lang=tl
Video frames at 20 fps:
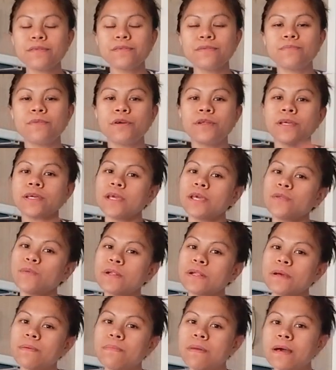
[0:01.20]
good morning and
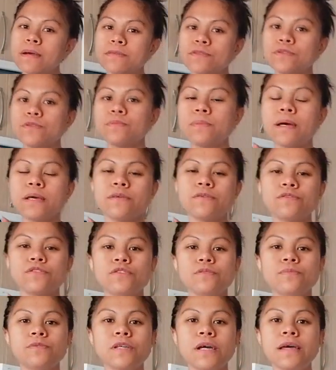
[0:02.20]
welcome back to my
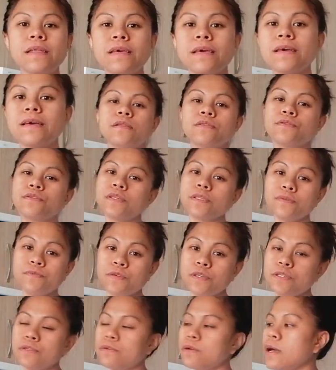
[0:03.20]
YouTube channel. To this
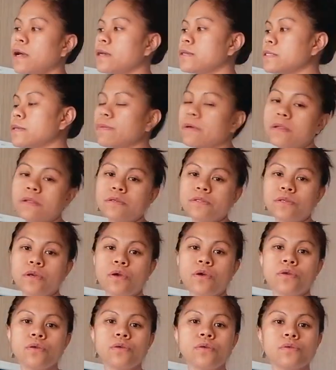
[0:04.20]
video guys, I'm gonna
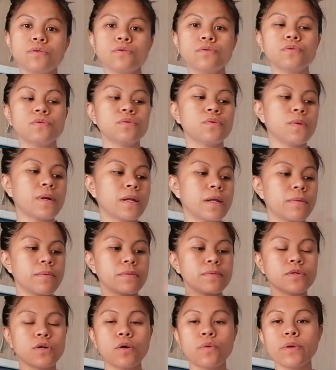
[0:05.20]
share you what
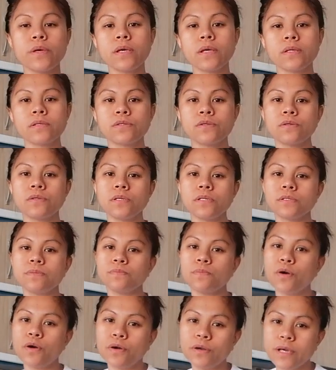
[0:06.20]
I'm going to this
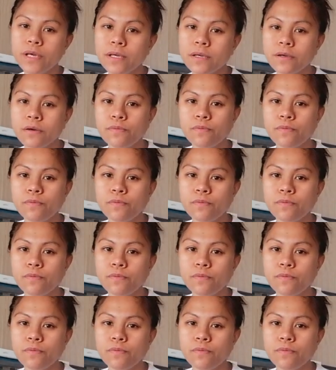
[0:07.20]
oh. morning,